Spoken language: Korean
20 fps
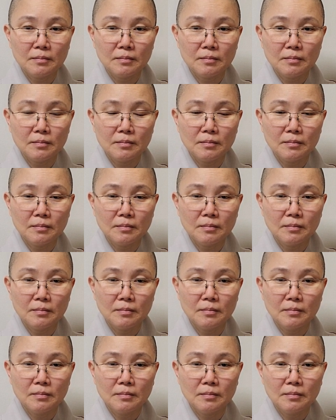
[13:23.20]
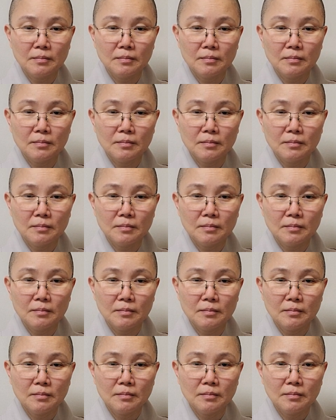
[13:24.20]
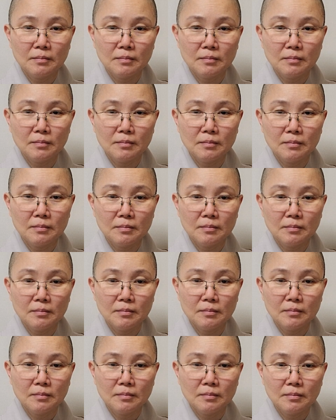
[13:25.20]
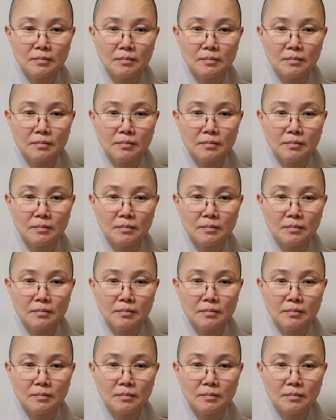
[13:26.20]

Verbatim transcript: 이제 네. 아닙니다.